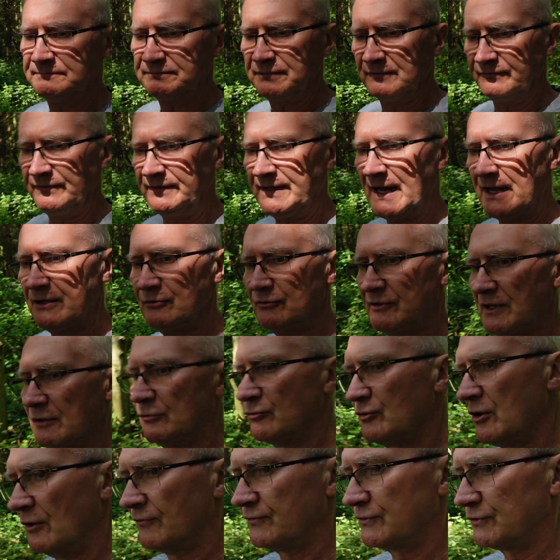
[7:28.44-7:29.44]
wynajął
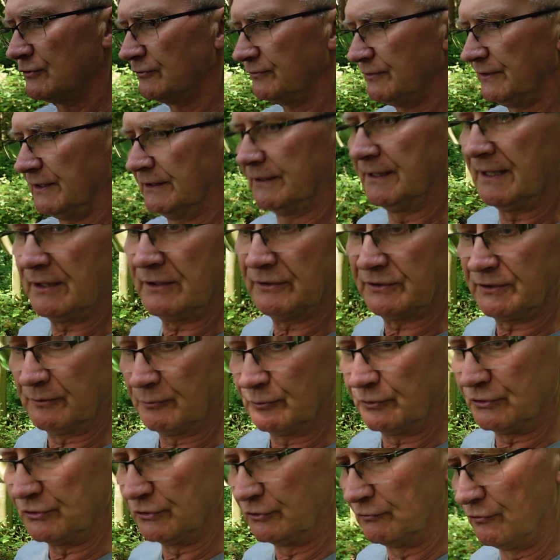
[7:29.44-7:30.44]
naukowców, jednego, to
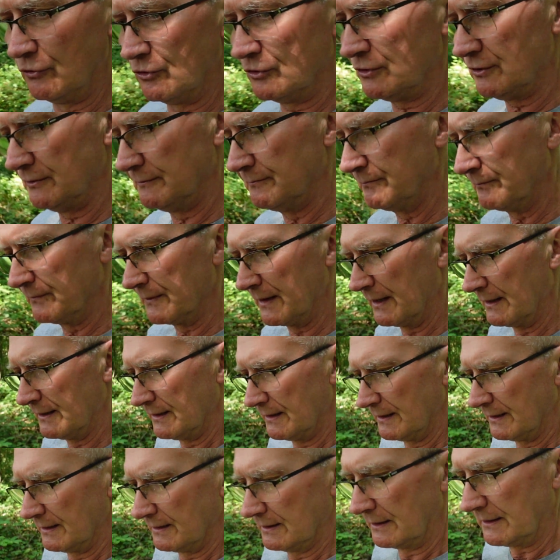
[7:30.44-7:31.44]
później dwóch,
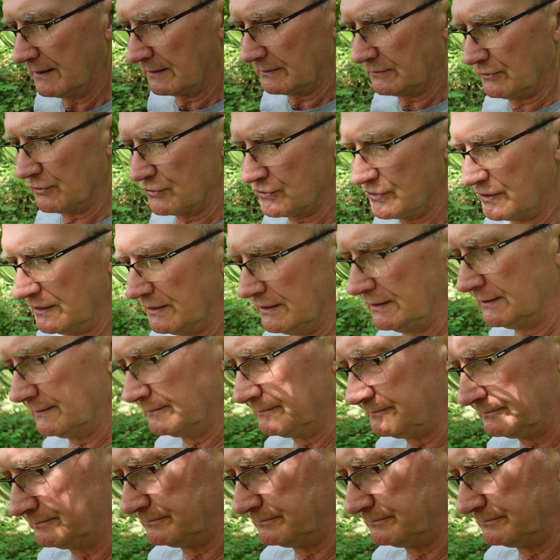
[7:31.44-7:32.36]
którzy